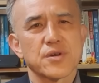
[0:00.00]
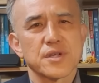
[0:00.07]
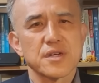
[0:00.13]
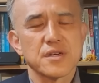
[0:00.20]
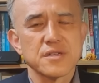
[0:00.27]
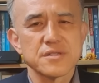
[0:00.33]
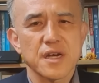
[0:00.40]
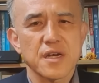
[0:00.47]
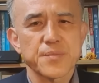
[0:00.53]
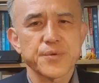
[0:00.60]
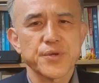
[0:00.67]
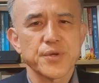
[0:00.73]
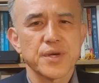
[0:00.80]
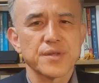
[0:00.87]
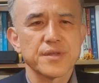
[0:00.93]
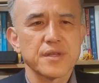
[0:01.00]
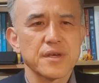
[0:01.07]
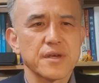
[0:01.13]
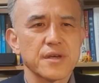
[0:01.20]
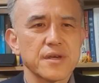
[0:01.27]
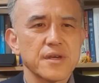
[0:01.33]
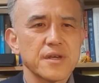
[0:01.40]
거기에 의사가
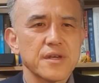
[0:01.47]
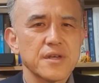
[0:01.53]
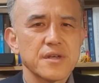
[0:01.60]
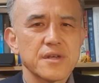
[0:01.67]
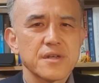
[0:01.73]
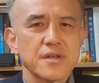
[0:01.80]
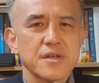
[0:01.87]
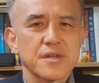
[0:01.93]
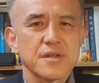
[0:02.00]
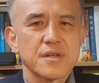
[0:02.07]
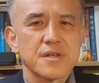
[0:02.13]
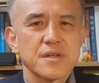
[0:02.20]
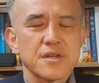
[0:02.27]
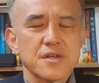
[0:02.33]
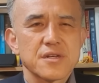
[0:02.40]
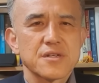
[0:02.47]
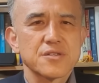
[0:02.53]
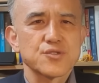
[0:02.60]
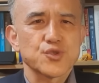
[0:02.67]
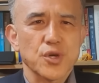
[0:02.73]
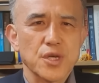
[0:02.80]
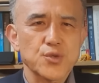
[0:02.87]
필요한데
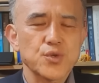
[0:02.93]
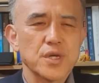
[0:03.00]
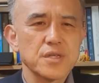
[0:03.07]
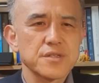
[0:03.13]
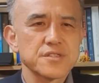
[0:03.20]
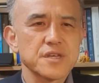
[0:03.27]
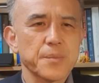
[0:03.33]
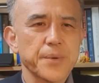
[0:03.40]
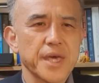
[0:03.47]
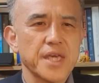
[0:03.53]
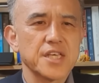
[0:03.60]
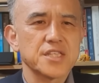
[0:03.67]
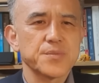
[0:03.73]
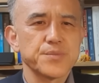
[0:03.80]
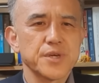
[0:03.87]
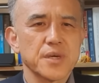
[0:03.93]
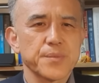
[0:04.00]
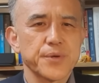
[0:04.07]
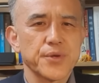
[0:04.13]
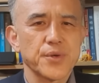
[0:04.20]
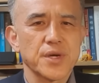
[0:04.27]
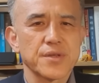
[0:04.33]
그 최소한 의사 120명이
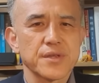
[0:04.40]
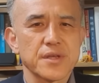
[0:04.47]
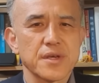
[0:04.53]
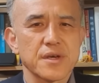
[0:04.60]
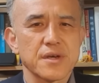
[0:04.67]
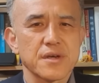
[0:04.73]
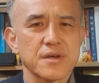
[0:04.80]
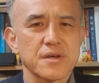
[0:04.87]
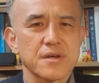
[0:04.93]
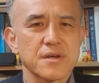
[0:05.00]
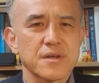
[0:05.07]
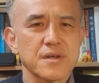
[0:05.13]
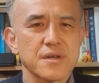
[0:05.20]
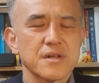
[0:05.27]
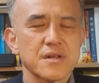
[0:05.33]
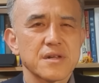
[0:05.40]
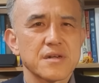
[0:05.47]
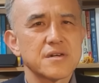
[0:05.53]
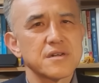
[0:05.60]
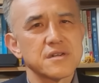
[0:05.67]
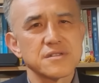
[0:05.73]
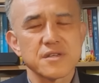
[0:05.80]
필요한데
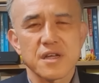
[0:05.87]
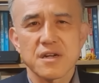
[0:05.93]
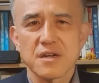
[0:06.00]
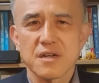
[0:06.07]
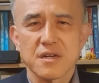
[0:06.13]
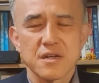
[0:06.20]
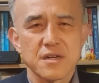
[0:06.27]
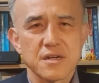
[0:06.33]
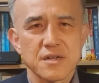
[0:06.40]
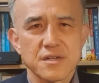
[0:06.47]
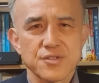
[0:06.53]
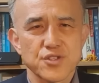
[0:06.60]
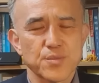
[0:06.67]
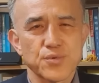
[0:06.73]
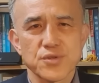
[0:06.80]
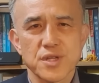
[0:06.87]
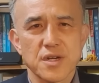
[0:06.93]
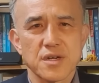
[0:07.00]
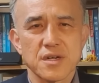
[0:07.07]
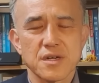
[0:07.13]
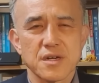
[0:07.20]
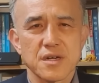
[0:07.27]
그 의사를
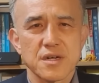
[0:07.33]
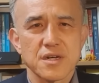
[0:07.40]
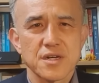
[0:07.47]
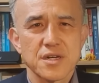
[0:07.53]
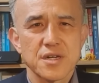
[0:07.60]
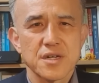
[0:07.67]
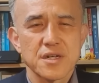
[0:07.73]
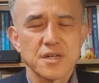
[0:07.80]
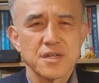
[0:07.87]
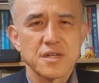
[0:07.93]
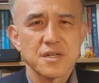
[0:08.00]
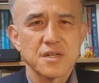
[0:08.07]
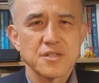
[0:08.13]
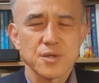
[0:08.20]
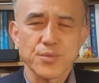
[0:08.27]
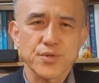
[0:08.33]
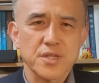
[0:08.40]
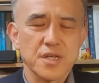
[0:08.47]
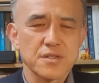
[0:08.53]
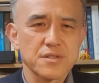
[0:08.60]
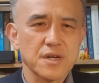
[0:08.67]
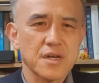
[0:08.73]
전북대가
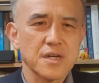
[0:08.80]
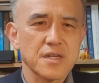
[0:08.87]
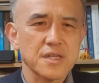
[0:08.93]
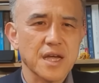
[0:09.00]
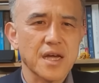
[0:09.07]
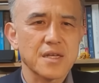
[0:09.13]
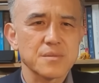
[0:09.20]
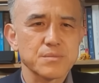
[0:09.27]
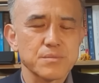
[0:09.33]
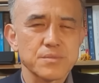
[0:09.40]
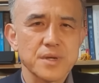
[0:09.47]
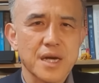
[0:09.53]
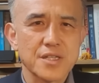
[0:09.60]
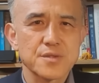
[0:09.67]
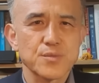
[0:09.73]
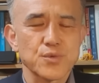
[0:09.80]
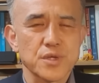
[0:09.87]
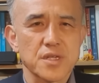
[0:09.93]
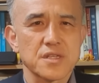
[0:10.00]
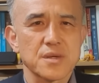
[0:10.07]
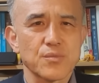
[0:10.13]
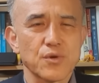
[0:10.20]
전북대 의대가 다 하지
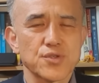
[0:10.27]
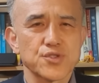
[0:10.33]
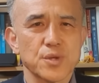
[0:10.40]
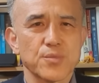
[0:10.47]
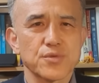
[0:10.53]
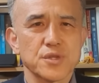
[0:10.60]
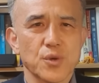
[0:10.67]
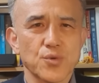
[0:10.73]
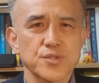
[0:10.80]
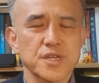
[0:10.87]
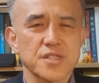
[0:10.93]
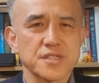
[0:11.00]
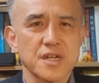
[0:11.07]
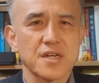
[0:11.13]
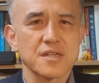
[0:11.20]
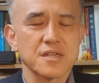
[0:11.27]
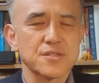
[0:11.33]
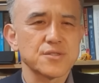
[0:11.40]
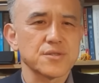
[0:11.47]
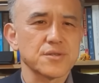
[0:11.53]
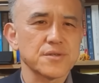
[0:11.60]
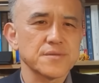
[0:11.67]
못한다. 물론 전북대 혼자 하지는
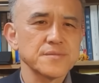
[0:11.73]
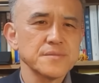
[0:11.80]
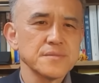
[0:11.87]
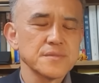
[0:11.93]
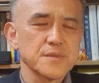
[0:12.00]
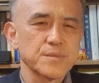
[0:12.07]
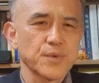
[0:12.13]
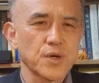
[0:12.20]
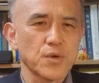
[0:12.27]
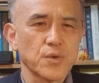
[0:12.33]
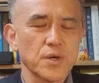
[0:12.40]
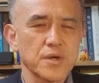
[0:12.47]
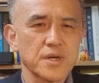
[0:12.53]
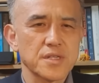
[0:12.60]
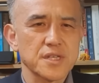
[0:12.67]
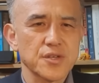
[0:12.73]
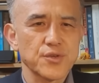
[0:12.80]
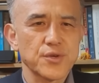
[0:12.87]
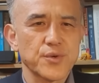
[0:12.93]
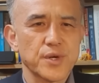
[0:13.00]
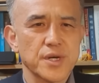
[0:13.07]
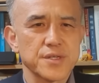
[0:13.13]
않겠죠. 뭐 원광대도
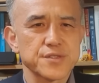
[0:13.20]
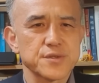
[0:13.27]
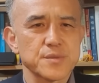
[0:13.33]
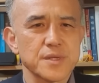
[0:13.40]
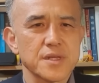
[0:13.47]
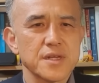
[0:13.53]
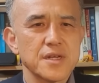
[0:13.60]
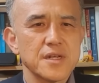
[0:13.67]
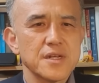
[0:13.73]
있고 하겠지만.